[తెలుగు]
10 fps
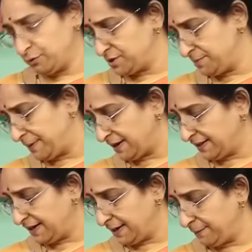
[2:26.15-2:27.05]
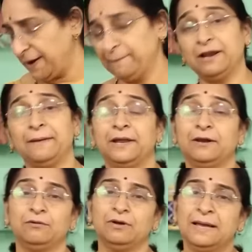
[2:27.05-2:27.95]
వీటి కొంచెం పడతాయండి మామూలుగా
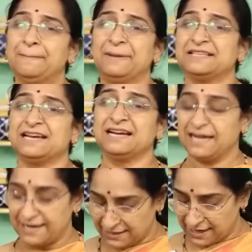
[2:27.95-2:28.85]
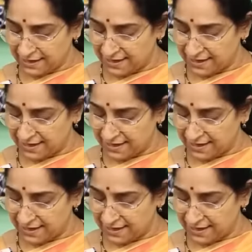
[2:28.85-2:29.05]
మనం పెసరట్లకి ఎట్లా